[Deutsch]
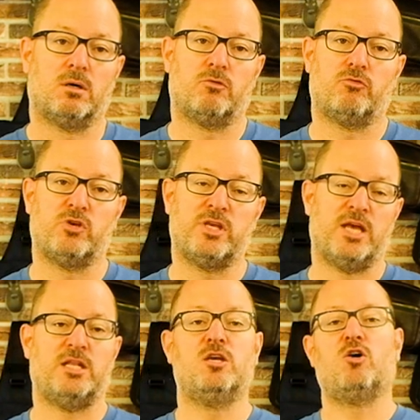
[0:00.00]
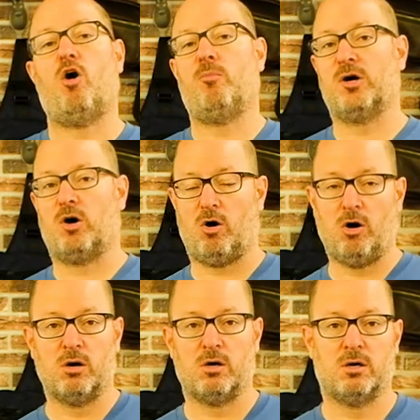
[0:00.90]
für jede Kamera
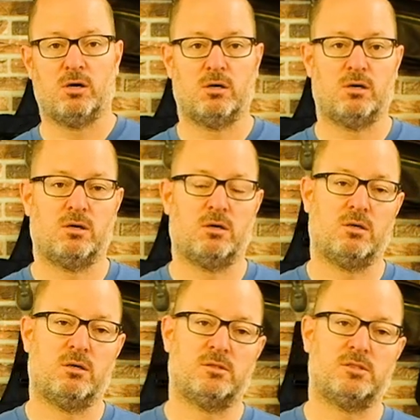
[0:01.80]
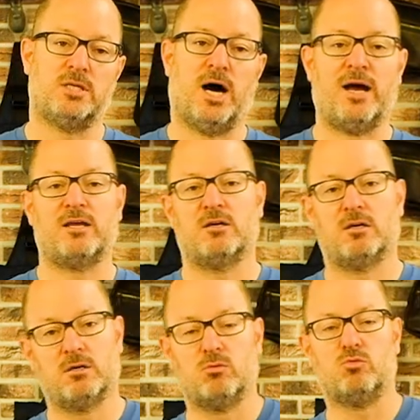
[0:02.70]
seinen
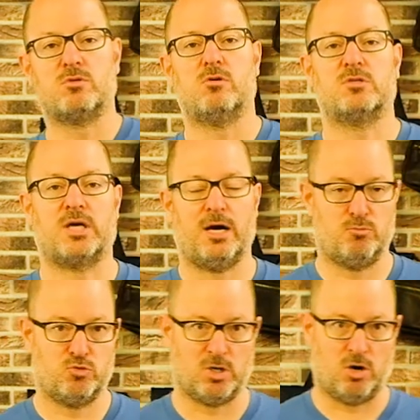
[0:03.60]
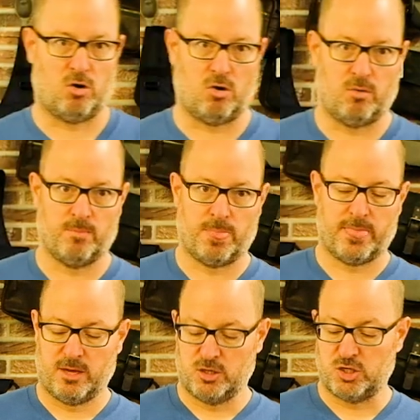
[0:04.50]
eigenen Auslöser hat müssen haben.
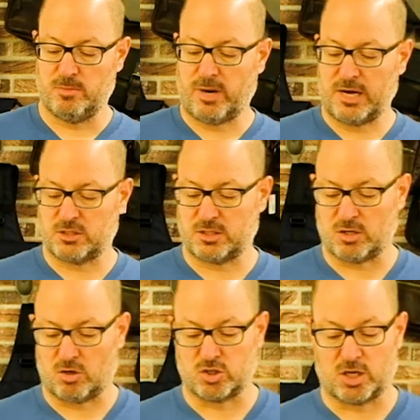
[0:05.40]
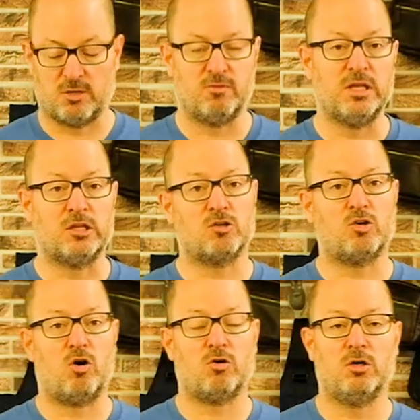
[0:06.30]
Jimba ist jetzt einen Schritt weiter
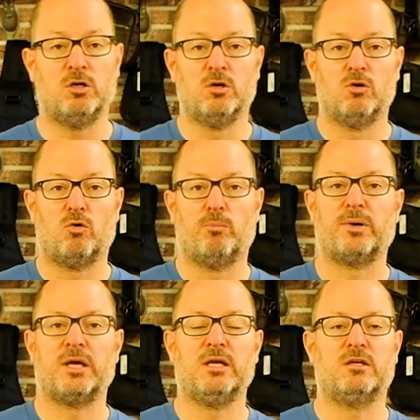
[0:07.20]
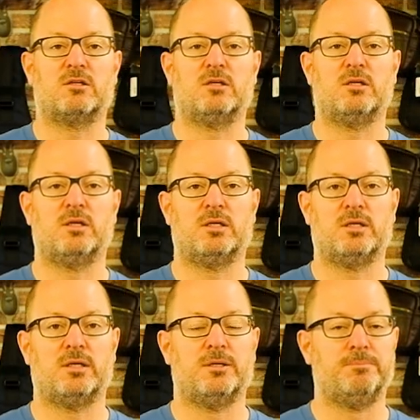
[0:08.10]
gegangen und bringt einen,
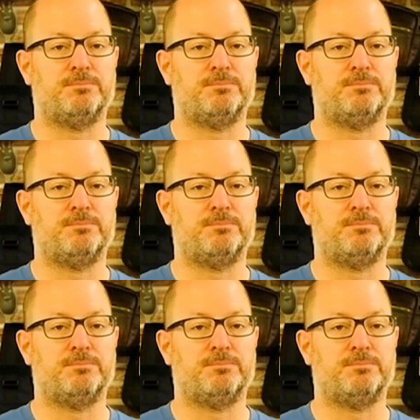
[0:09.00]
einen